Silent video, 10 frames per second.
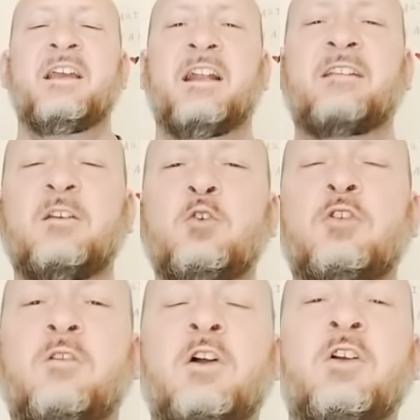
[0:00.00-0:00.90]

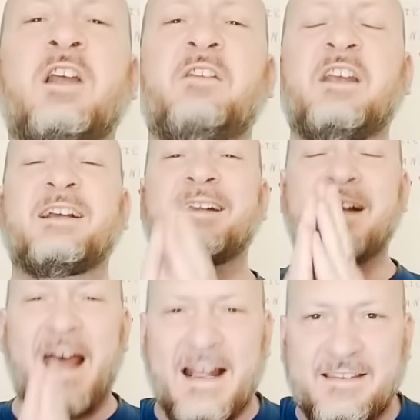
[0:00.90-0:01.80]
Innanzitutto voglio dirvi
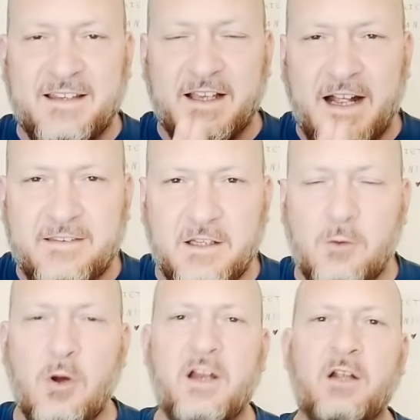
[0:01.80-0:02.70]
grazie, grazie di
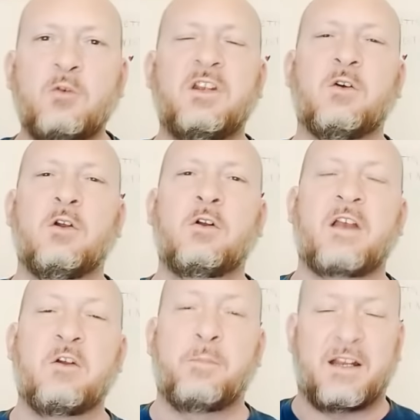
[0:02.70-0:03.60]
cuore a tutti coloro
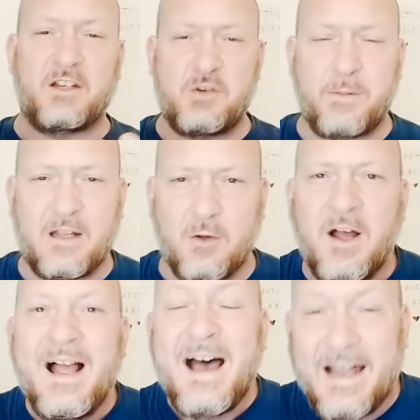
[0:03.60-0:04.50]
che hanno
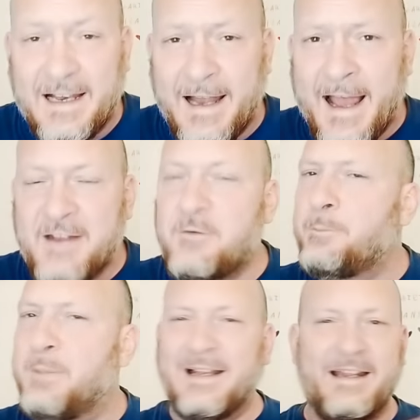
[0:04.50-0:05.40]
partecipato alla live
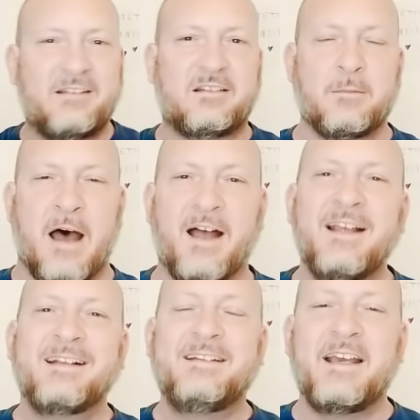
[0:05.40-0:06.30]
bellissima
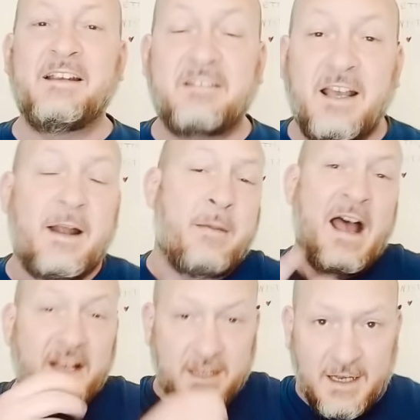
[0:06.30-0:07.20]
di ieri sera ma
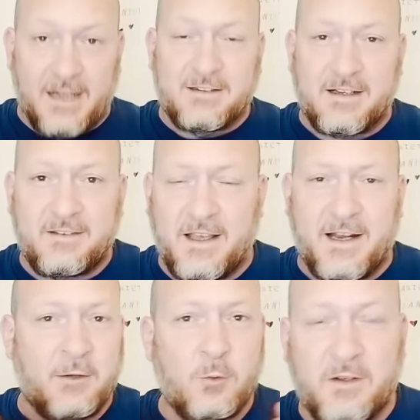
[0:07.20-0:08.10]
anche dell'altra
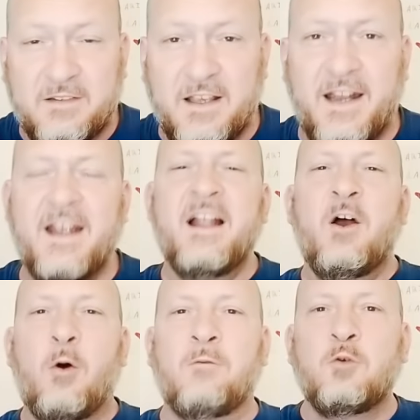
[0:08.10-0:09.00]
sera. In due sere
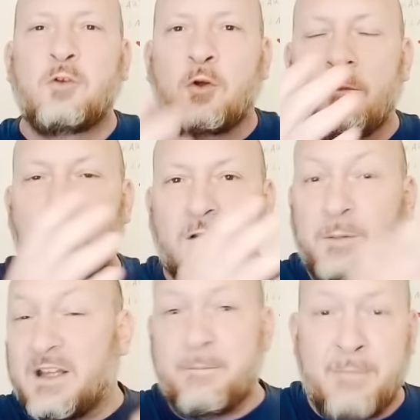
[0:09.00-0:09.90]
ho avuto come
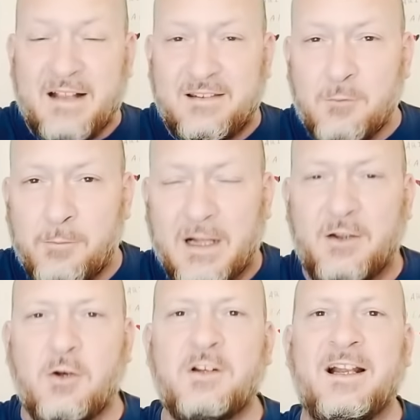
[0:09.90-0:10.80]
ospite Massimo
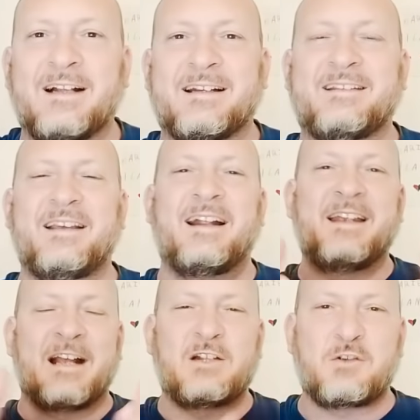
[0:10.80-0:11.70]
Baldoni l'altra sera
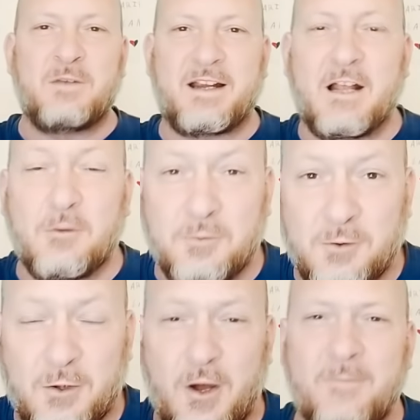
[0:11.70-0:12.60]
di
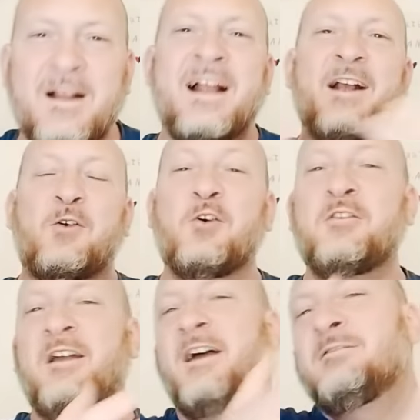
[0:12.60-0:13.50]
calciomercato.com
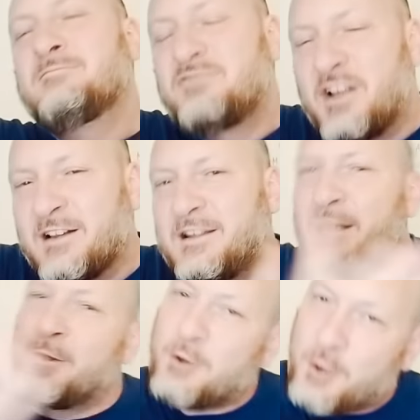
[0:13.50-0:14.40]
con Gentil